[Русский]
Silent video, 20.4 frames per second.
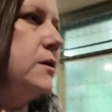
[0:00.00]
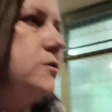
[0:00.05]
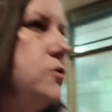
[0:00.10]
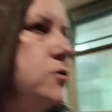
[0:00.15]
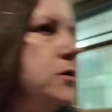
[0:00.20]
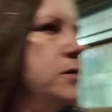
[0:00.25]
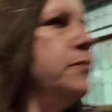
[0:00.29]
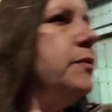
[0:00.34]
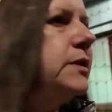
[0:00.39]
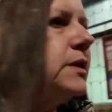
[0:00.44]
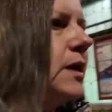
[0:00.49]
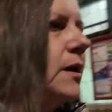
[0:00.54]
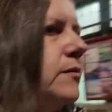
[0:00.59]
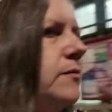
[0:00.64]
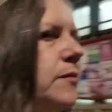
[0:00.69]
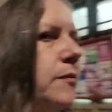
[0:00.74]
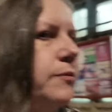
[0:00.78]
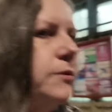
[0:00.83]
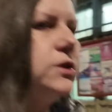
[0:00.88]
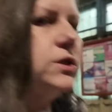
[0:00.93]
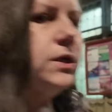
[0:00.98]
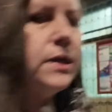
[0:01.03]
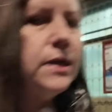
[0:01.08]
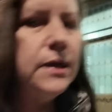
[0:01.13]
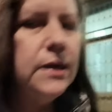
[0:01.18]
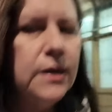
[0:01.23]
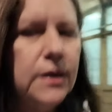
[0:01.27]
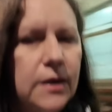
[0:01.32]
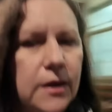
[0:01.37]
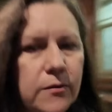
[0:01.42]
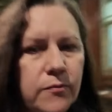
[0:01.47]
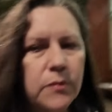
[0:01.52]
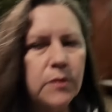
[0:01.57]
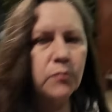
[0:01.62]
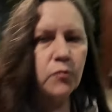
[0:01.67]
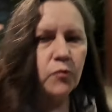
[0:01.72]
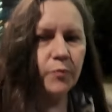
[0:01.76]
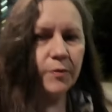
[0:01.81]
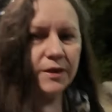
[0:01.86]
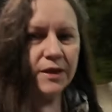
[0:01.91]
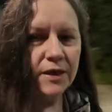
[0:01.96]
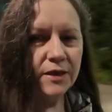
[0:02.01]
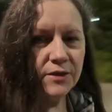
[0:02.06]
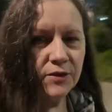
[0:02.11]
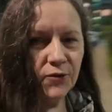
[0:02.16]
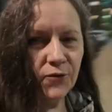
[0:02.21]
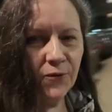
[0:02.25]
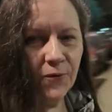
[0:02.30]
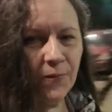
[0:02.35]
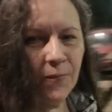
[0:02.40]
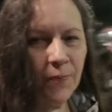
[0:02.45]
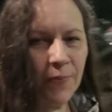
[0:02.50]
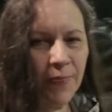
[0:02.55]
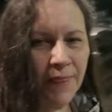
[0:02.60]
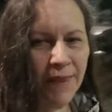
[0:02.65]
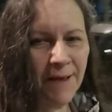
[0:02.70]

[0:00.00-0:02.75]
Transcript: Так, все, ребятки, мы пришли к моему подъезду.